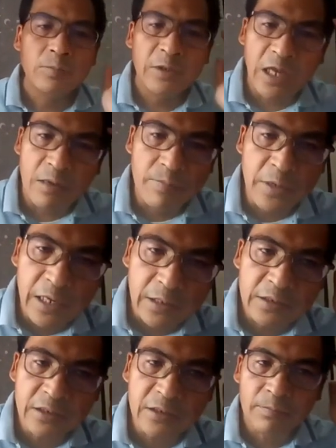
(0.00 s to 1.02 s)

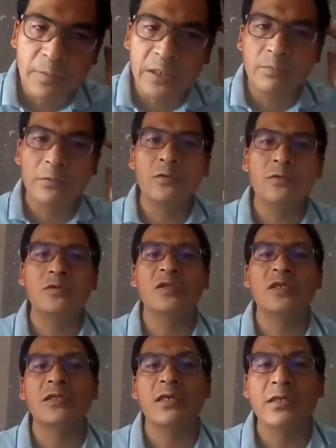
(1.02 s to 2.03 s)
Penampilan keempat menurut
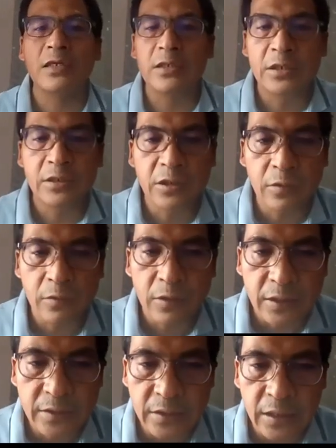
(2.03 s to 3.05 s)
catatan Injil
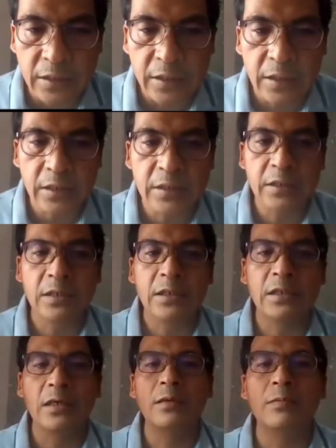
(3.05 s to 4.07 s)
Lukas adalah
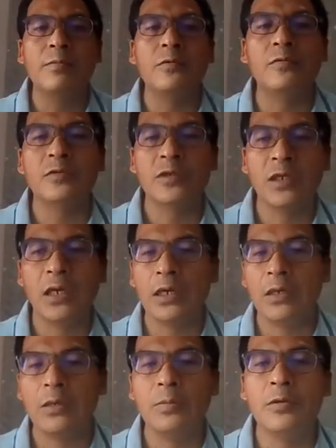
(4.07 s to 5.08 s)
ketika
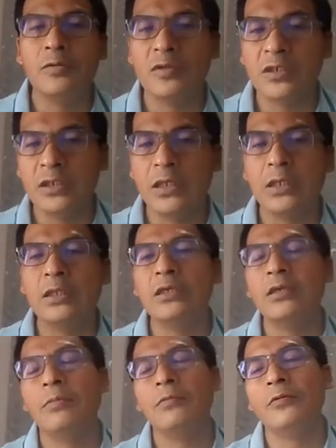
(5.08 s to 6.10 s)
berusaha berusia
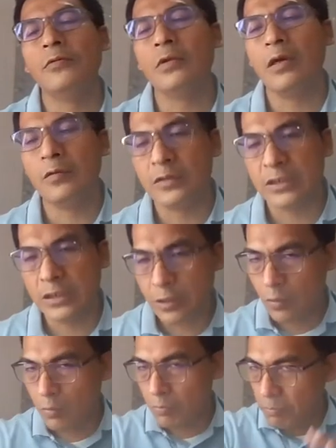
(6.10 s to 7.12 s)
30 tahun. Jadi
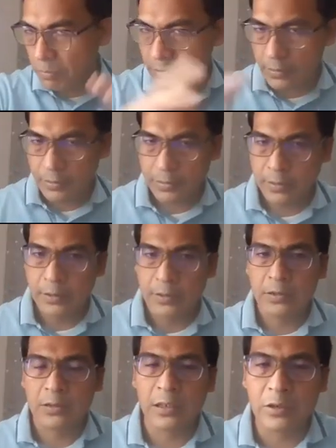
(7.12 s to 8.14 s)
lompat
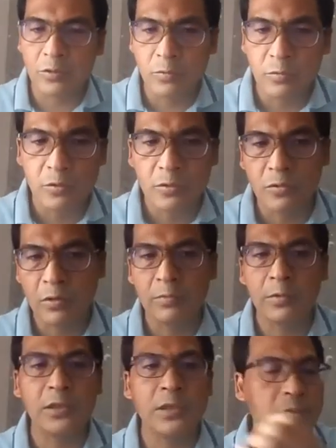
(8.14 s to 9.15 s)
dari umur
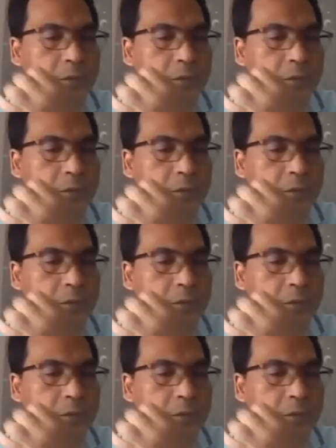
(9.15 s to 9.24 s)
12.